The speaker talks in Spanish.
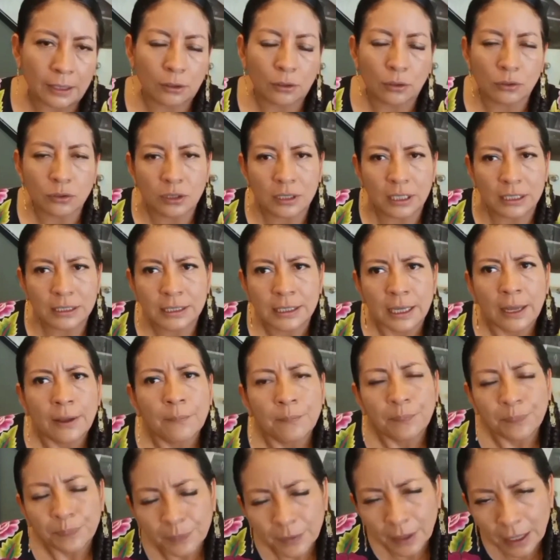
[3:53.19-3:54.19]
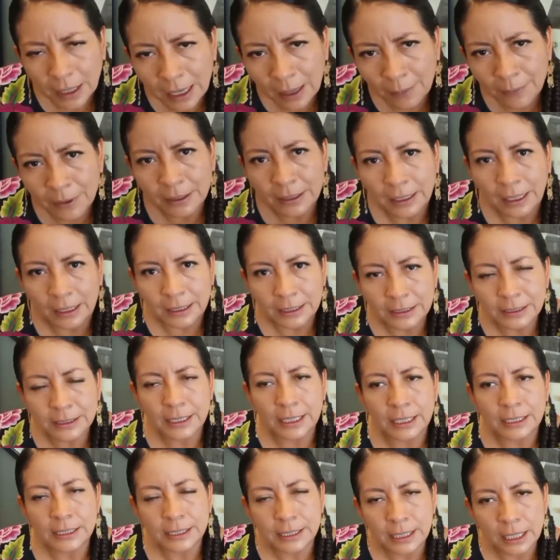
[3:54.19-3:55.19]
Entonces, la verdad
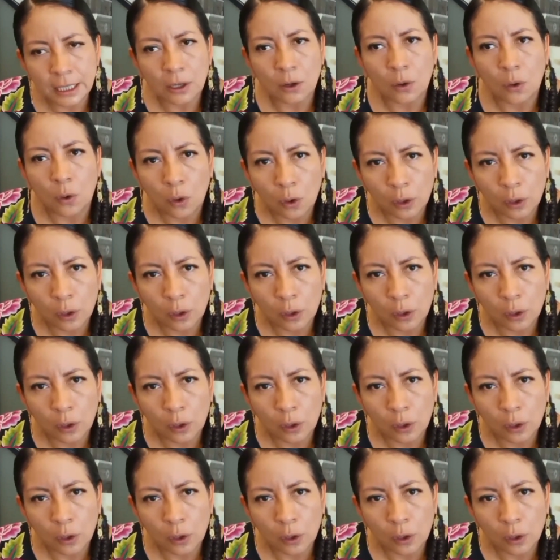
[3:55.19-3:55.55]
es que sí,